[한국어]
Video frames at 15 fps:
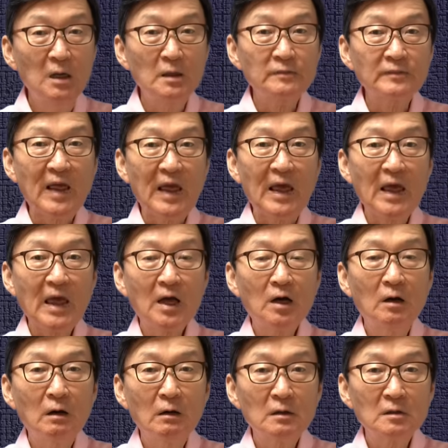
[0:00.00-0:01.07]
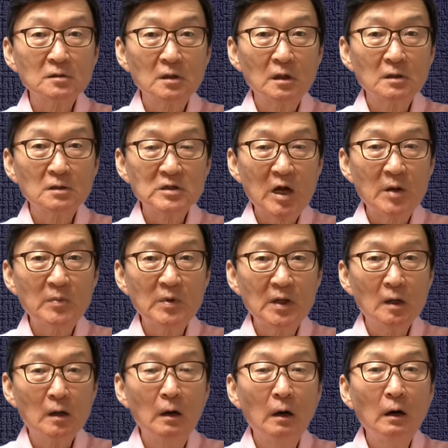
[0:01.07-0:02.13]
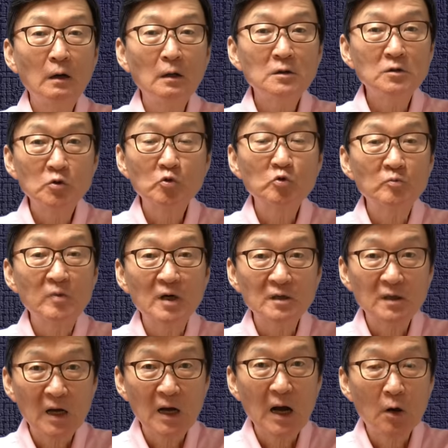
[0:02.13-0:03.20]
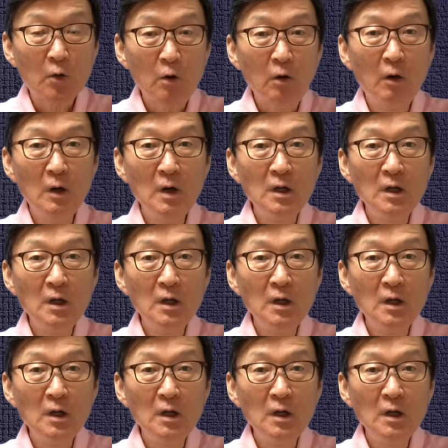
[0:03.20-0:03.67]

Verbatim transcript: 대거 3위인 컨저 후보한테 가고